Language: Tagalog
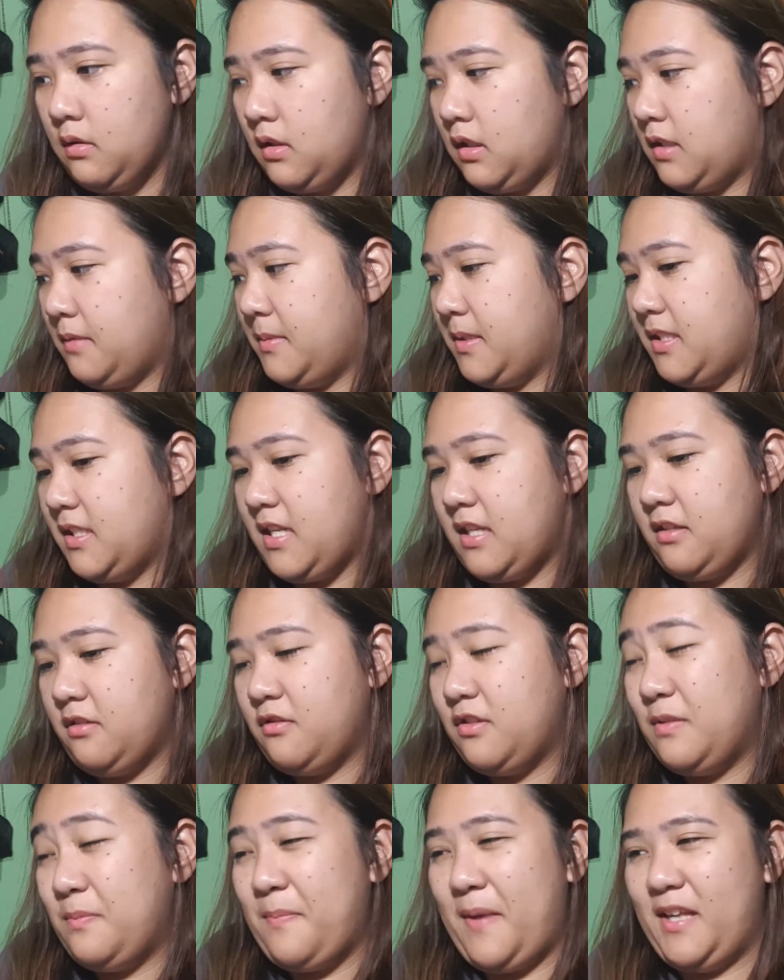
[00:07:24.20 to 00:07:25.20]
Gamitin
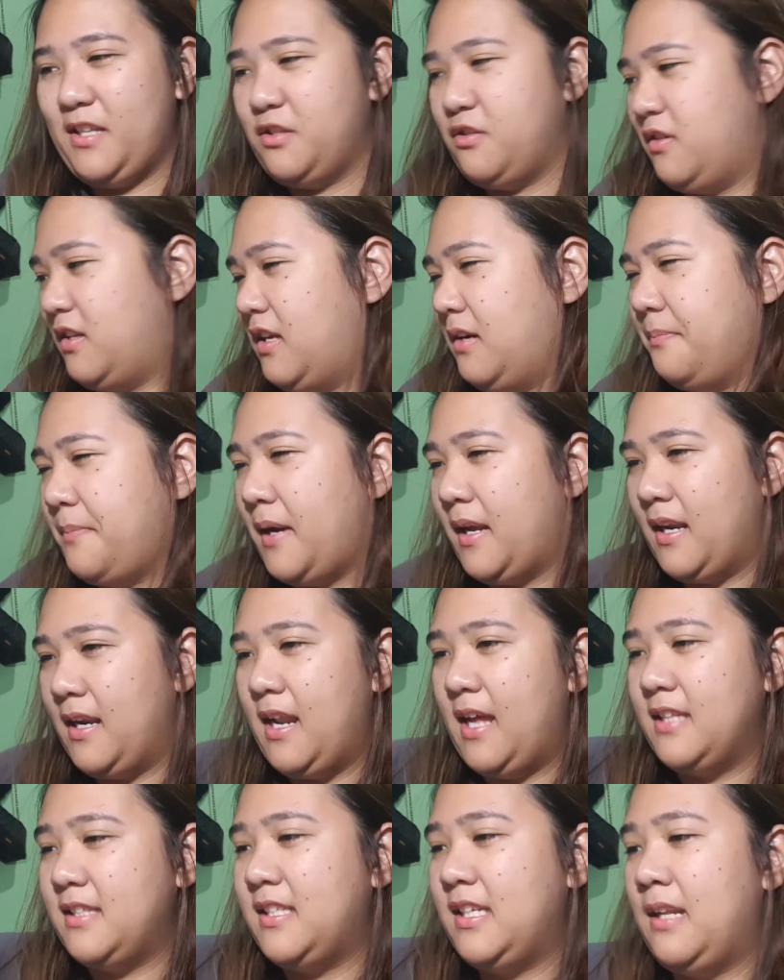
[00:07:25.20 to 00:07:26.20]
natin yung spatula para
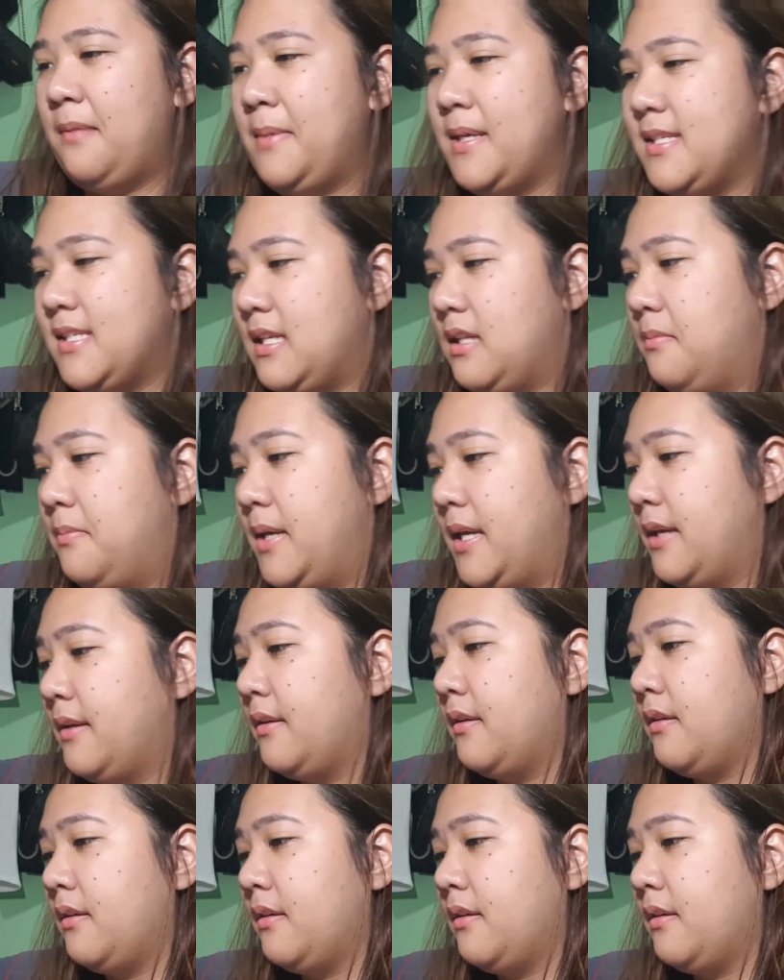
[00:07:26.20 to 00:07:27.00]
lahat sila may silbi.